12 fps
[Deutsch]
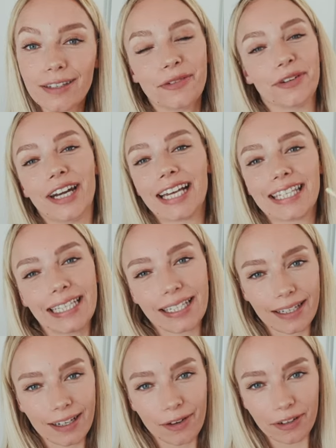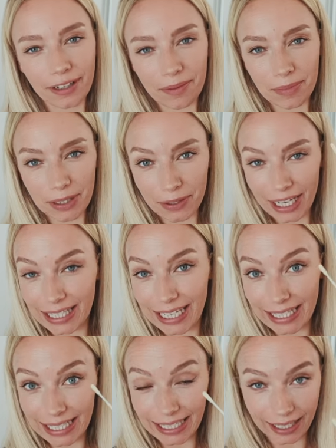So, und nach 60 Sekunden nimmst du
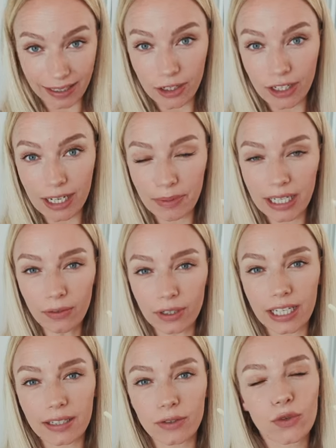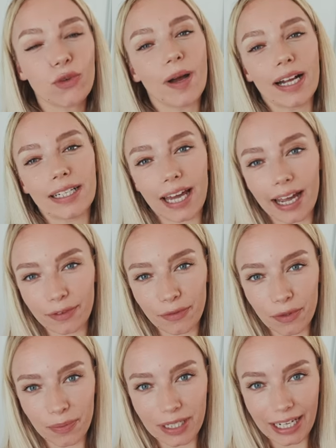jetzt das dritte Stäbchen und gehst überall
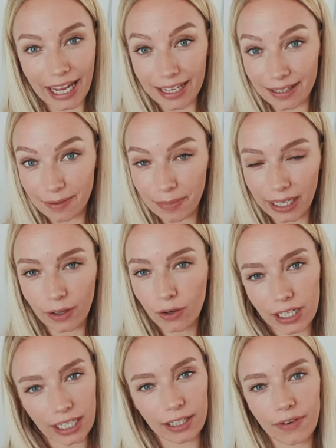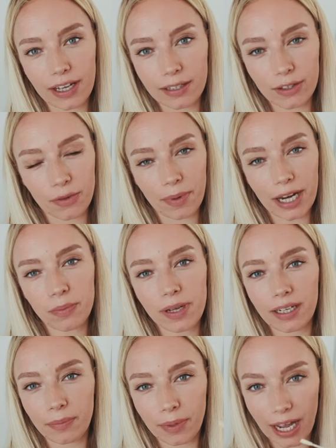dahin, wo du mit den ersten beiden noch nicht warst. Zum
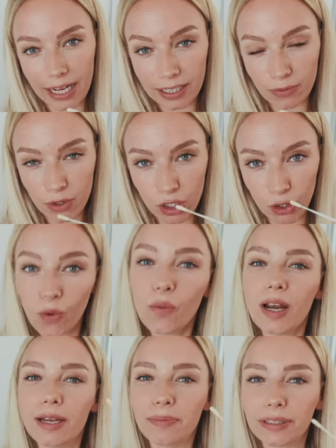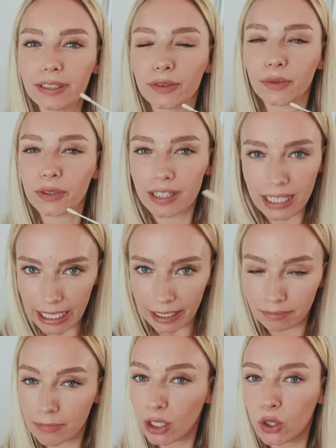Beispiel in den Bereich zwischen Oberlippe und
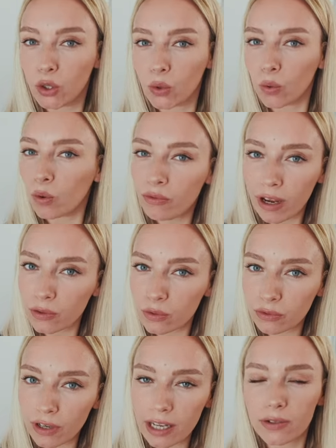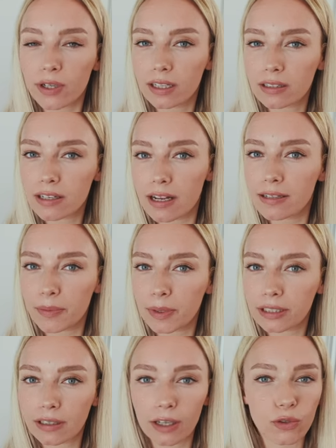Zähnen. Und während du fleißig deine Zellen
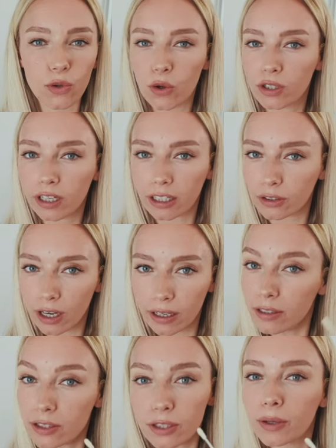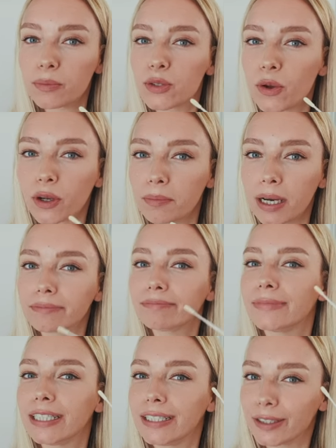sammelst, kannst du auch direkt eine kleine Instagram-Story
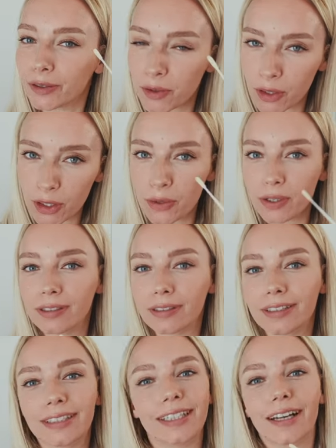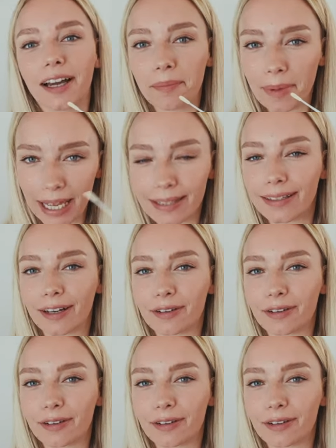machen und schön die DKMS